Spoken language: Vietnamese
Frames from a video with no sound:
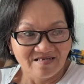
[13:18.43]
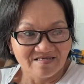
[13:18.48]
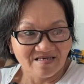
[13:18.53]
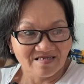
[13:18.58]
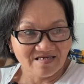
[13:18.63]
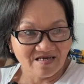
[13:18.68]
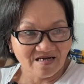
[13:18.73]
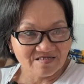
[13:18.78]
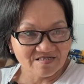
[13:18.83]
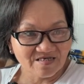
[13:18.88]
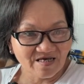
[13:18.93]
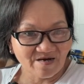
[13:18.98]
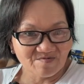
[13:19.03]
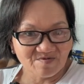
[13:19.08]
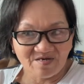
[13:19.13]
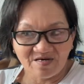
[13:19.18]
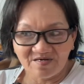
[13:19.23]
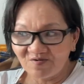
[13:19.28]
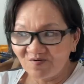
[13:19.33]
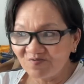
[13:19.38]
Chứ giờ
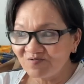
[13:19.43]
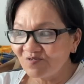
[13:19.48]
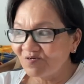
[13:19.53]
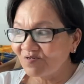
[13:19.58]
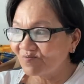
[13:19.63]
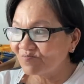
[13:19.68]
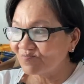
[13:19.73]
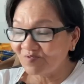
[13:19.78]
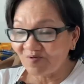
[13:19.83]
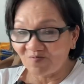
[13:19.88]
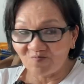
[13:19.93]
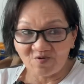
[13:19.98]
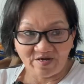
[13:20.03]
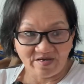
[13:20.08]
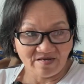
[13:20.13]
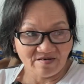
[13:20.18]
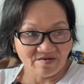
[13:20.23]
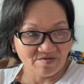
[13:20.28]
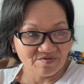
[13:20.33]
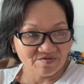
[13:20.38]
sao giờ nó cho ông
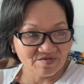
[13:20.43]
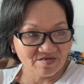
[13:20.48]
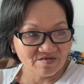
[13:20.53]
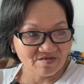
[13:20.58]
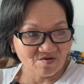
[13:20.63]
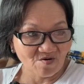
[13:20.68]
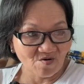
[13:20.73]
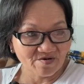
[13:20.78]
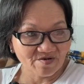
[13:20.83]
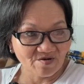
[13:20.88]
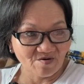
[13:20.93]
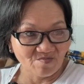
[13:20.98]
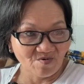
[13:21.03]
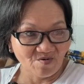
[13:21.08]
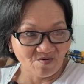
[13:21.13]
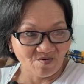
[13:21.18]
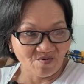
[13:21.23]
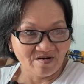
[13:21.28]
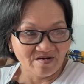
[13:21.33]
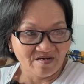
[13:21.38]
khỏe lên chứ có nào
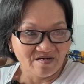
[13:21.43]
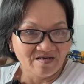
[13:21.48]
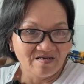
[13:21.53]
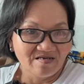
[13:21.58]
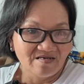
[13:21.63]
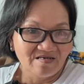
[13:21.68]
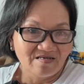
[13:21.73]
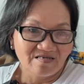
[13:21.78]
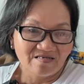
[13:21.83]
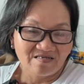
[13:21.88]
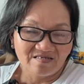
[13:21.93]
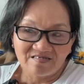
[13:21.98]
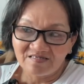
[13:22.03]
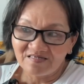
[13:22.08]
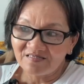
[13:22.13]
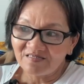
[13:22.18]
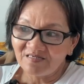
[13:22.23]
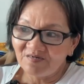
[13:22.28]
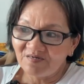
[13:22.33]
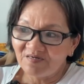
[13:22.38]
mua
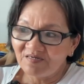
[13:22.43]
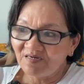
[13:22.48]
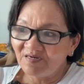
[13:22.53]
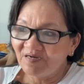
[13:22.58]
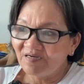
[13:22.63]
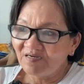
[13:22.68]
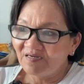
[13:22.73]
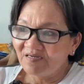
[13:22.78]
chừng